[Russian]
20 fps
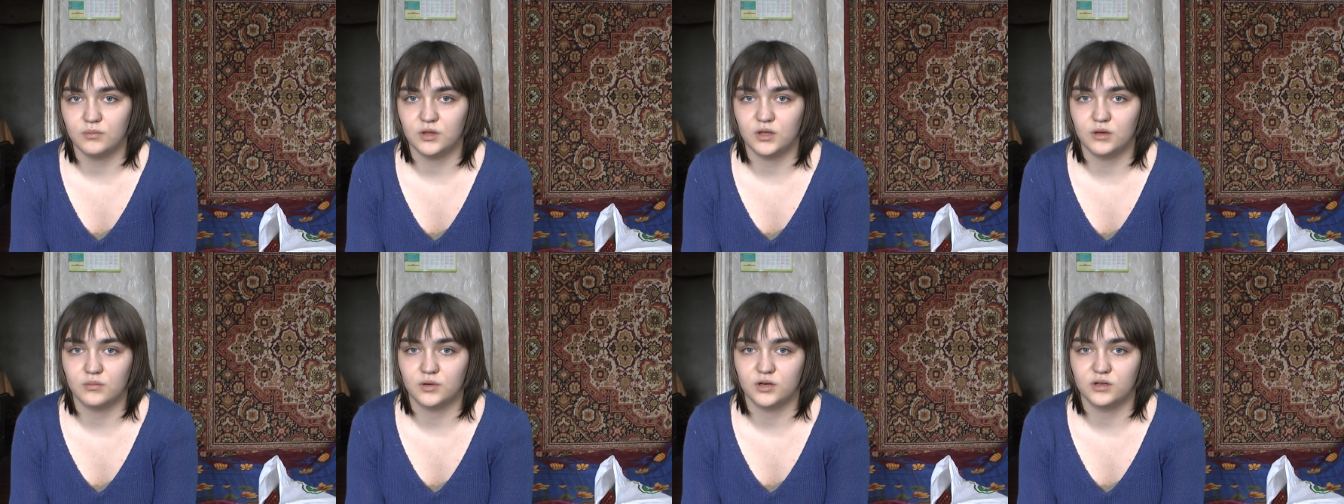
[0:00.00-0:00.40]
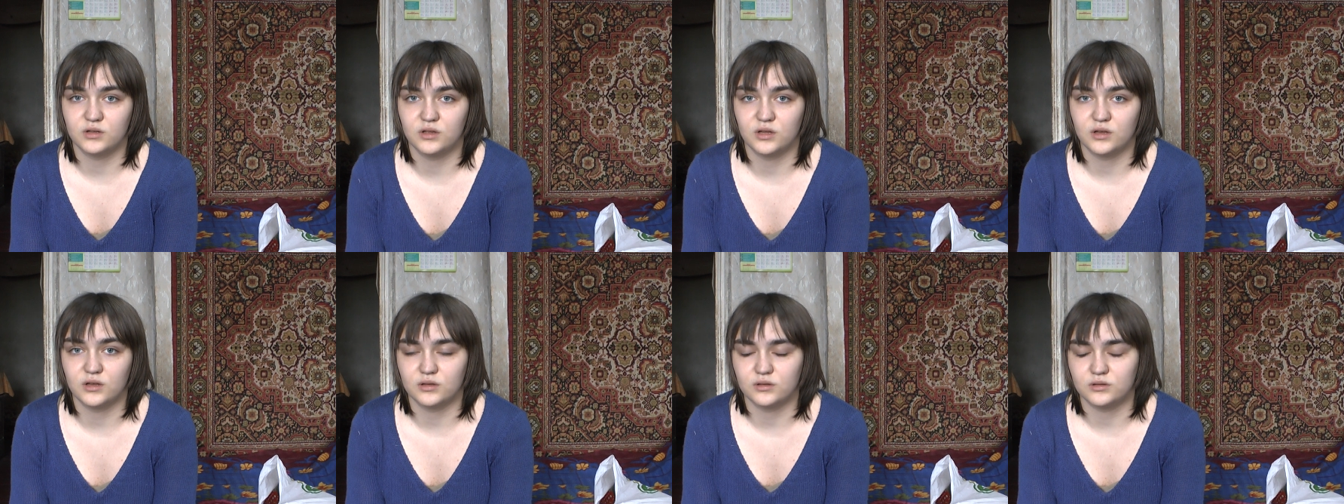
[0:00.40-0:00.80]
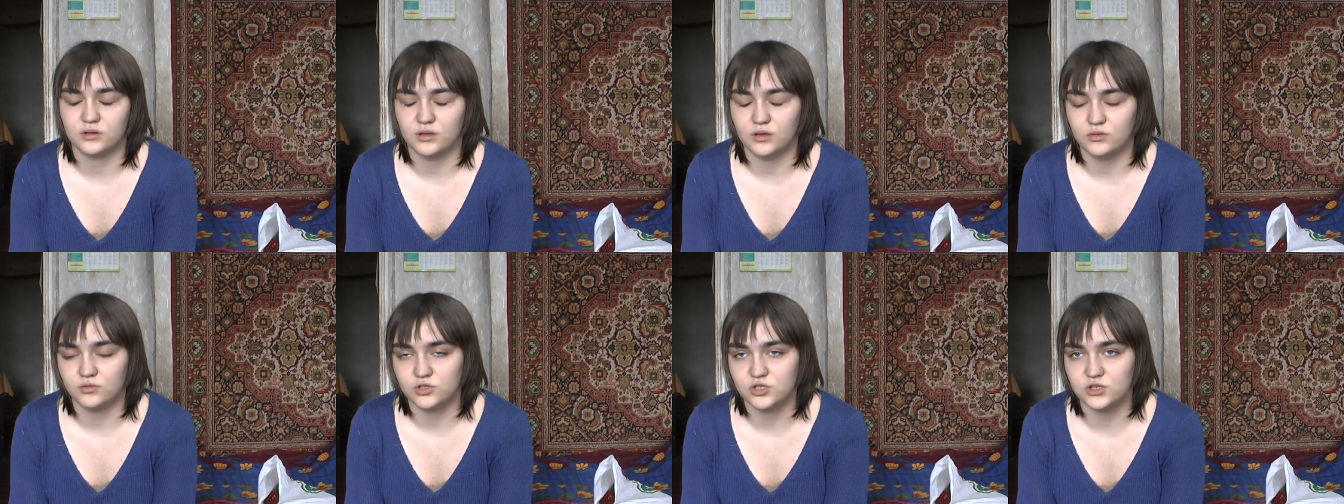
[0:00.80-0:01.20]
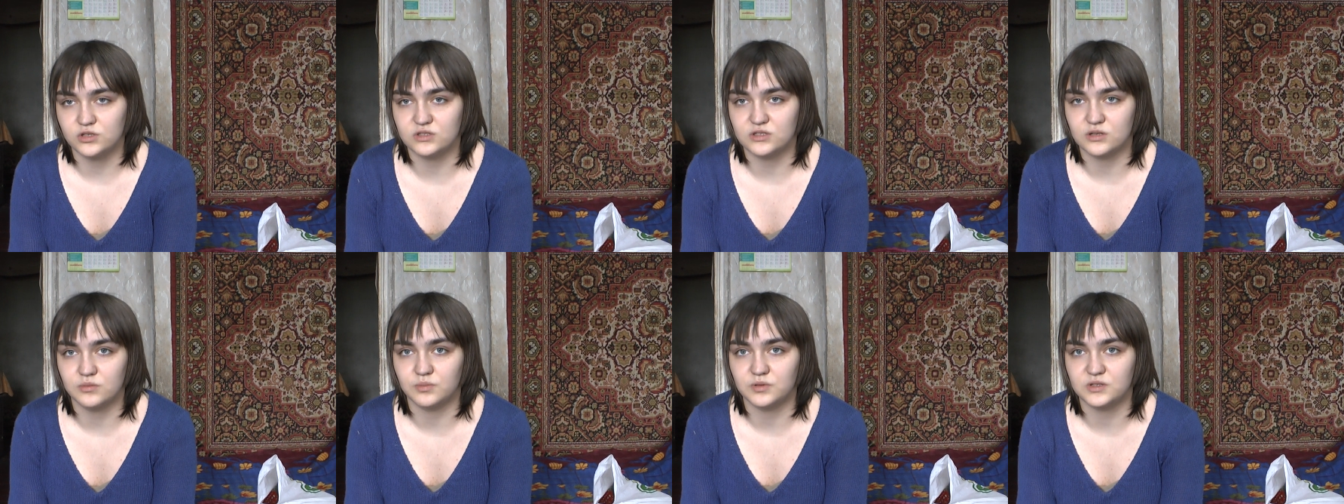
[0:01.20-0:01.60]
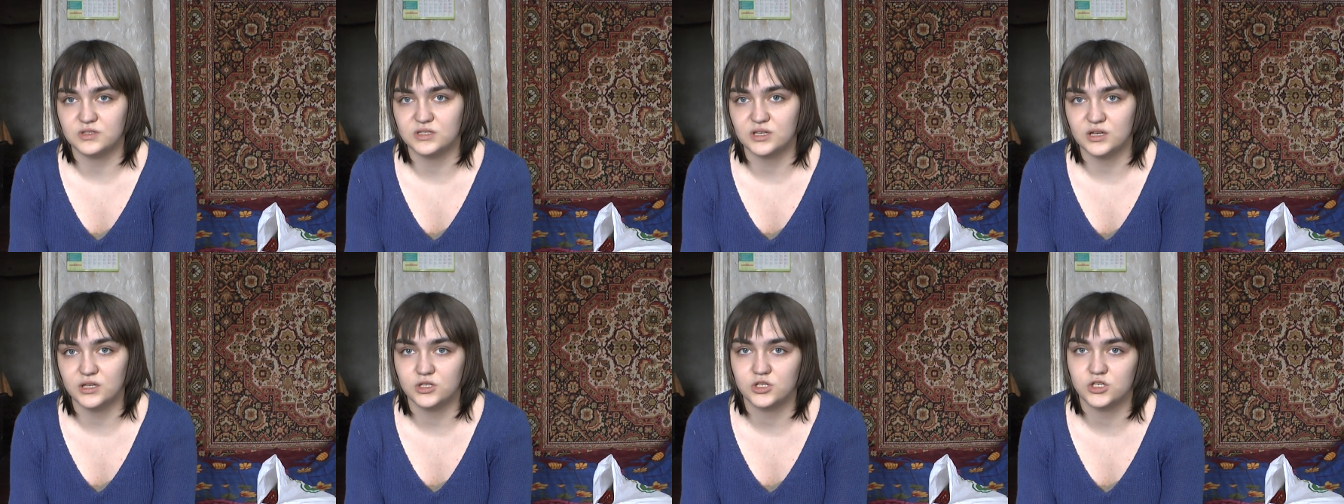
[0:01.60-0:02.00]
я могла научиться
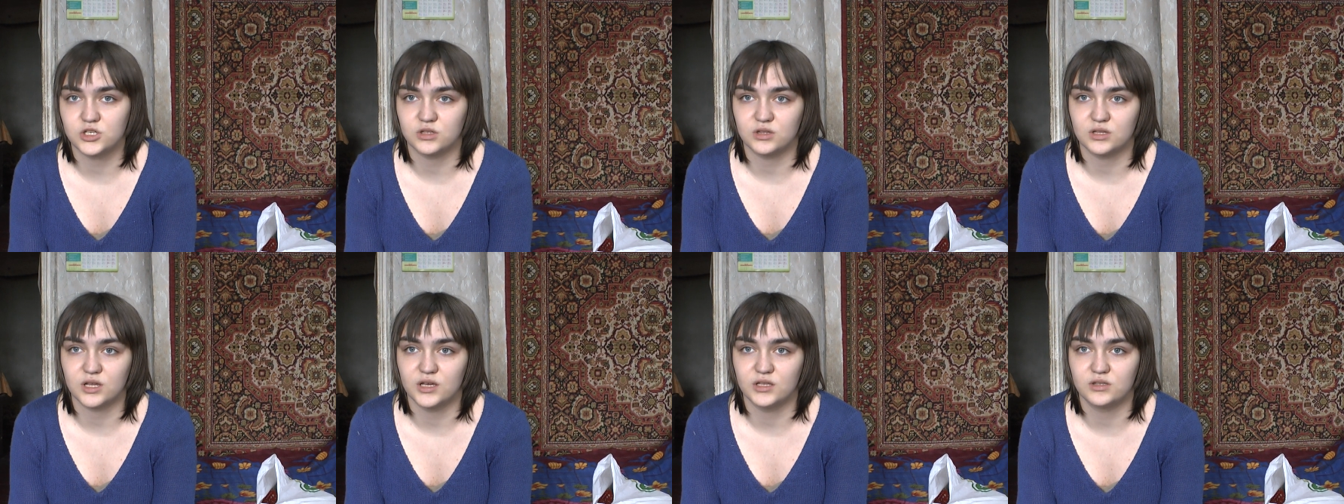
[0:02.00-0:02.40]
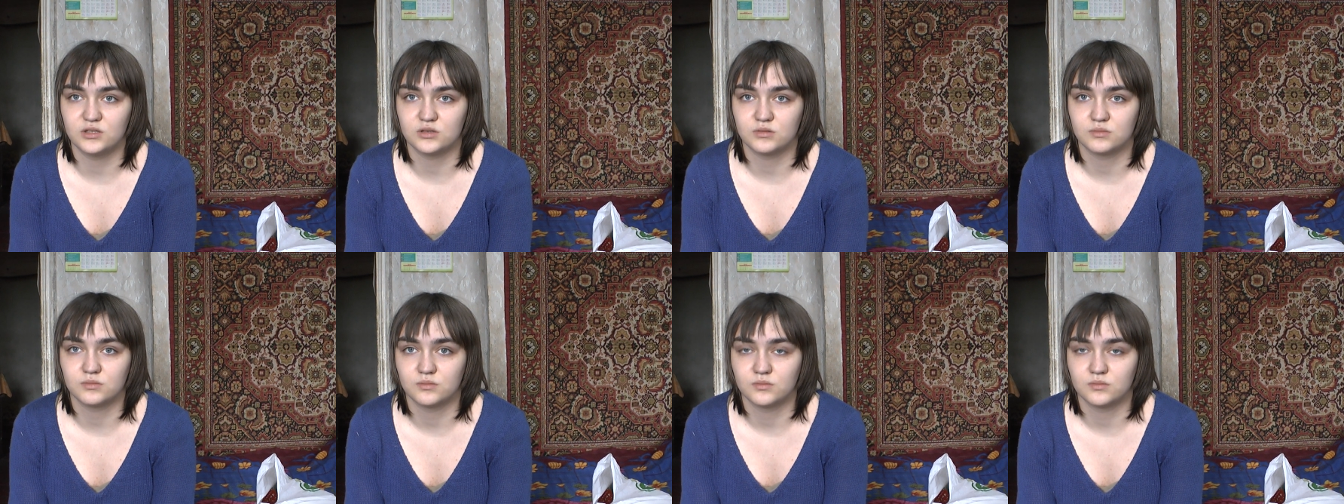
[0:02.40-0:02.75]
писать, читать.